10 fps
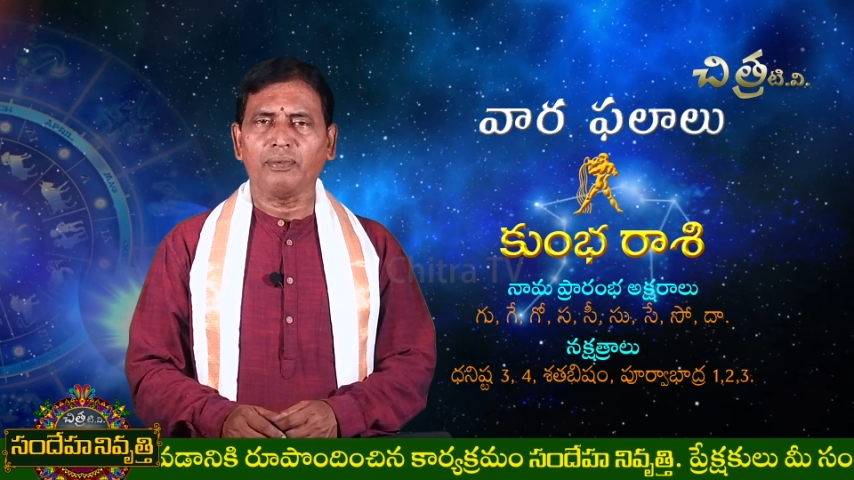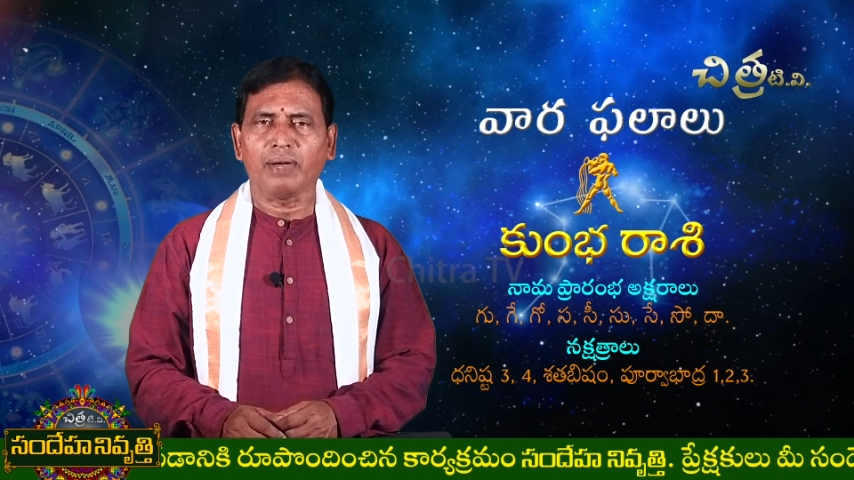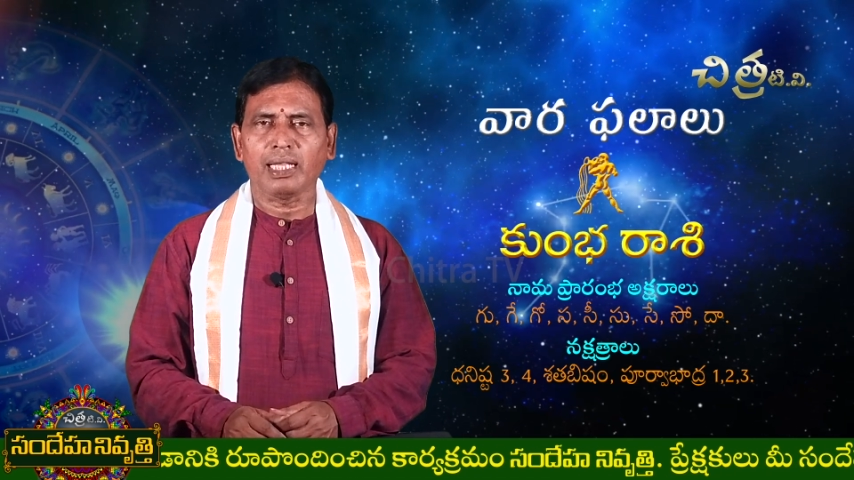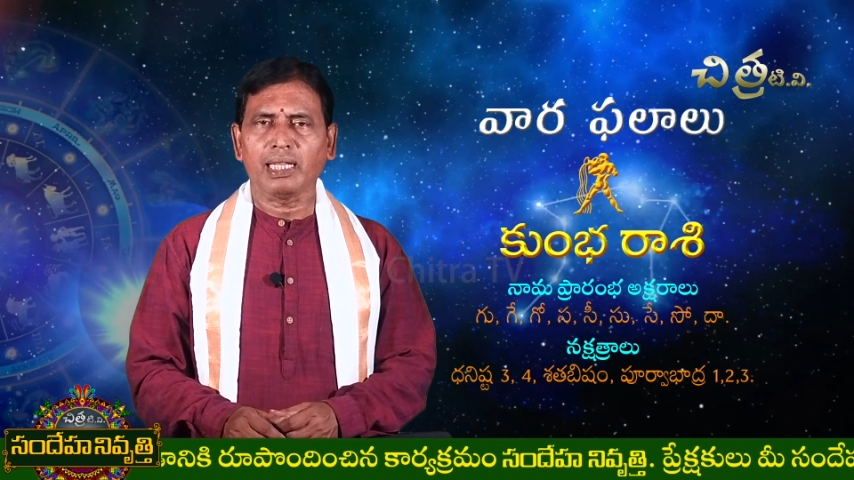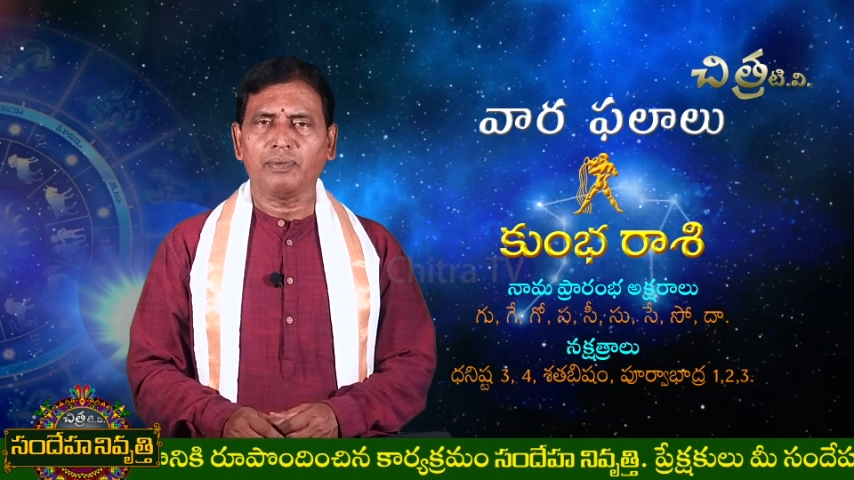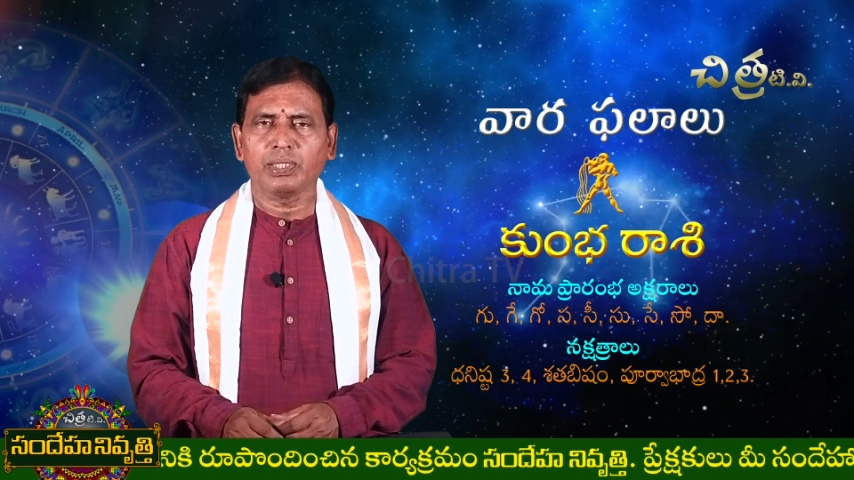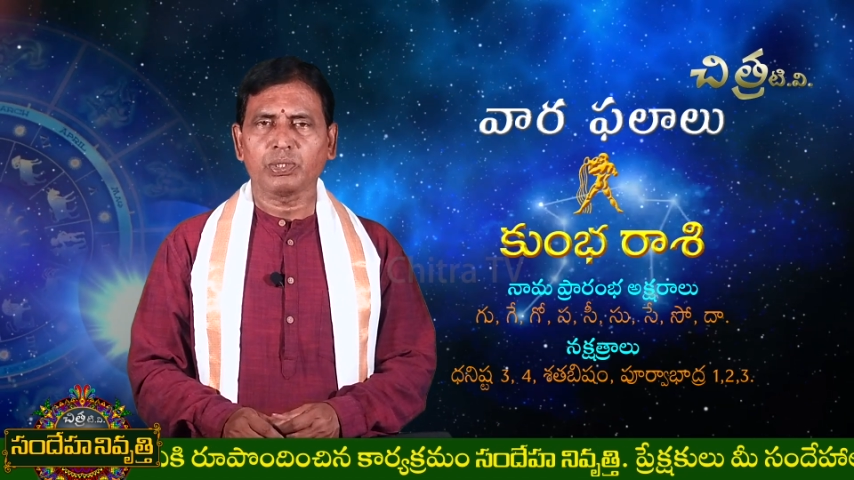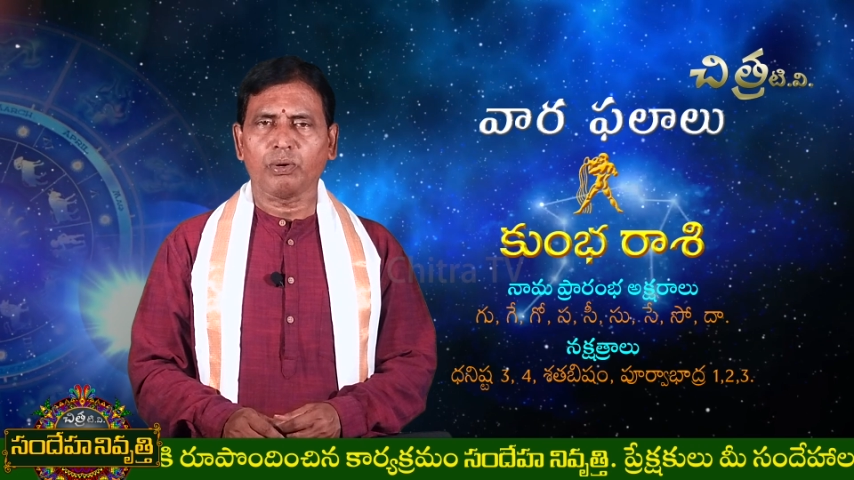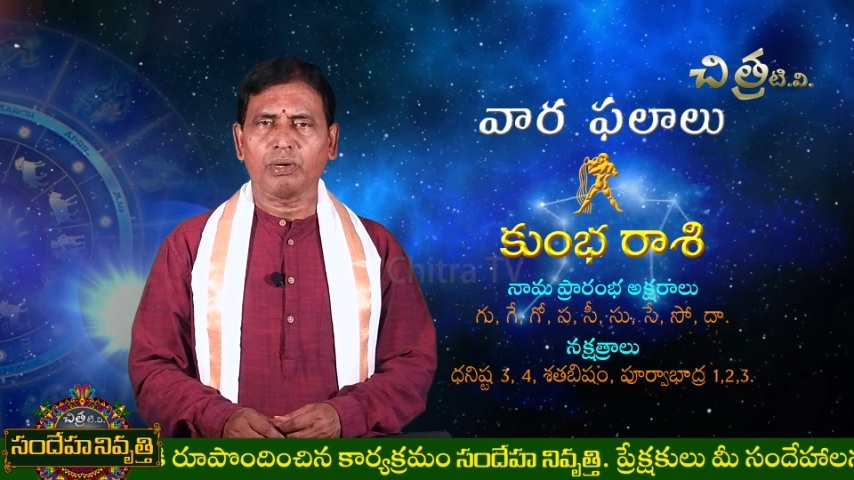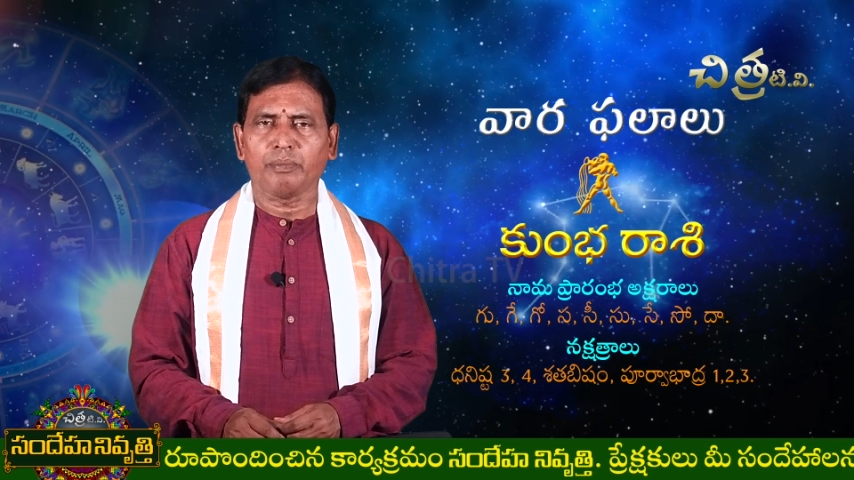వాయిదా
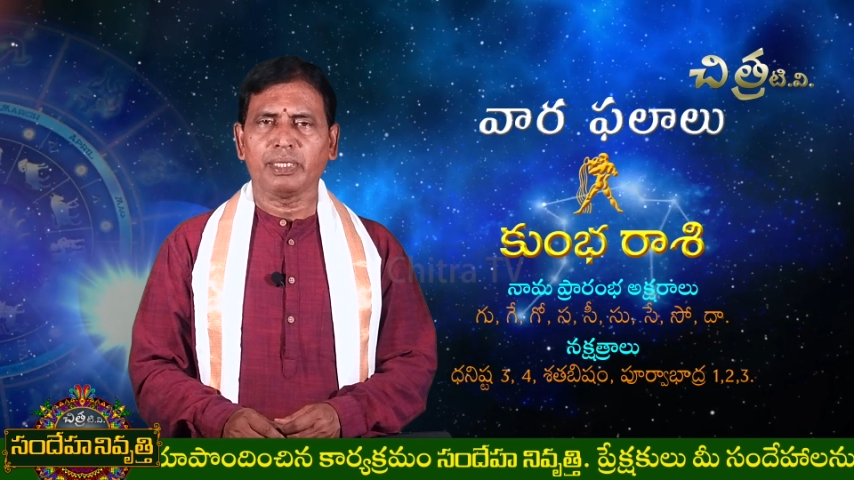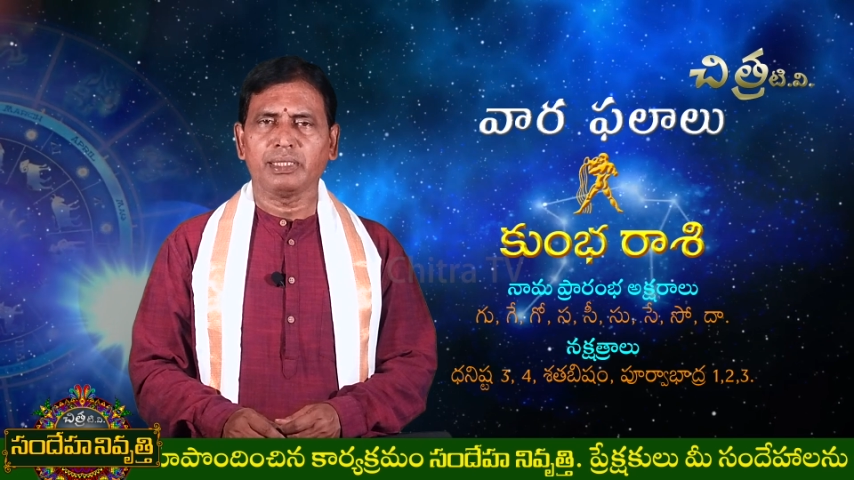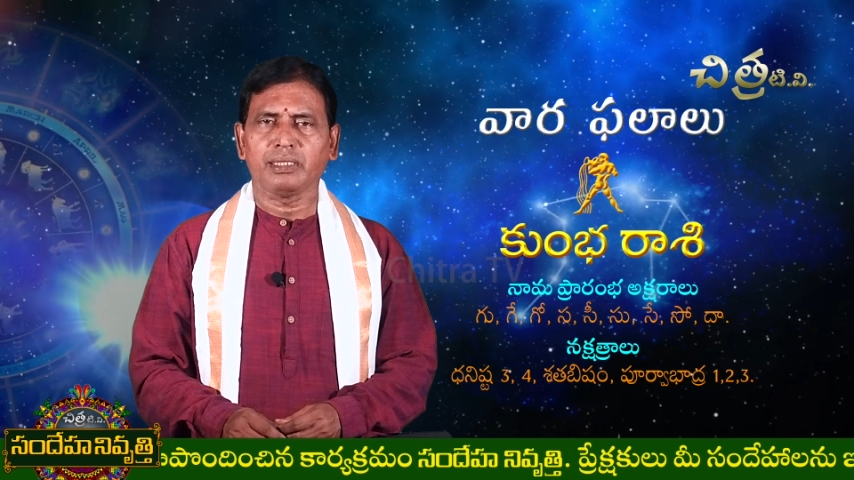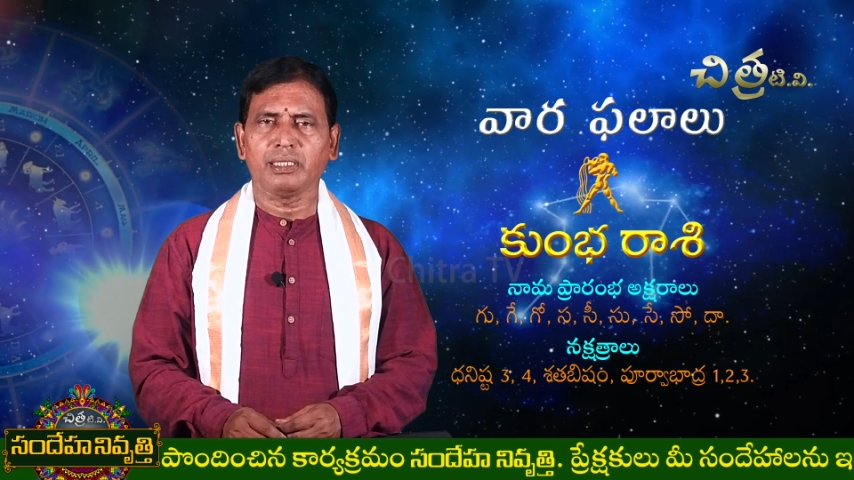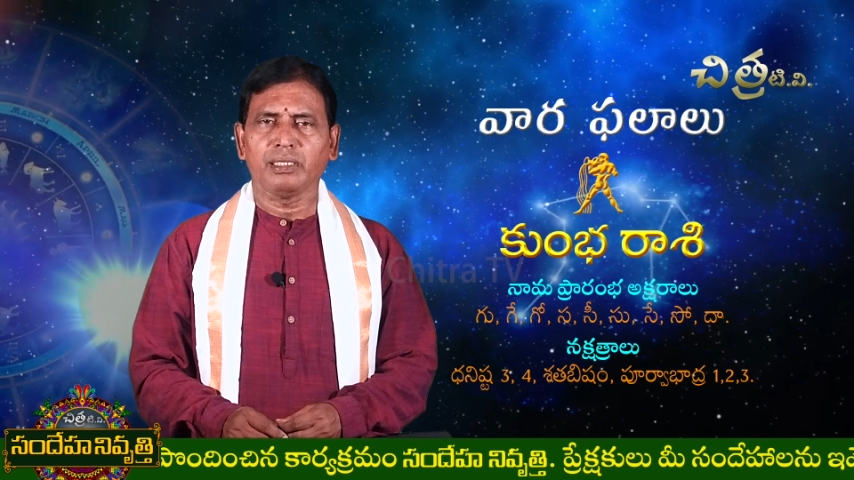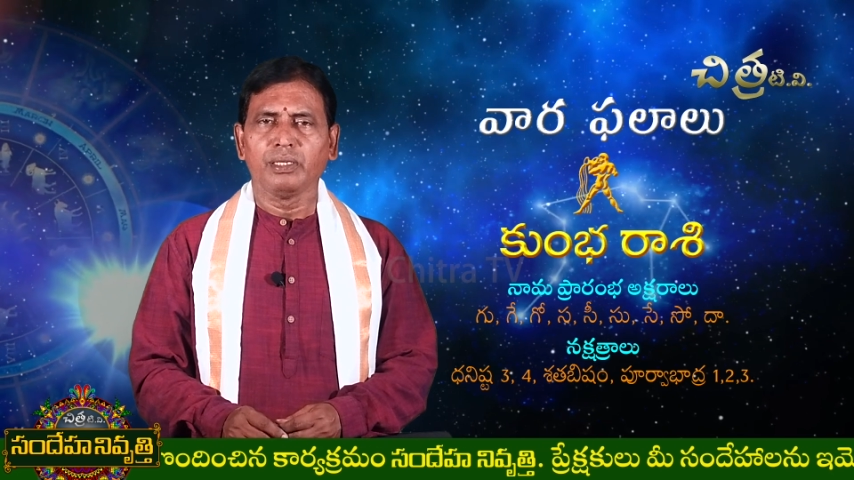వేసుకోవడం మంచిది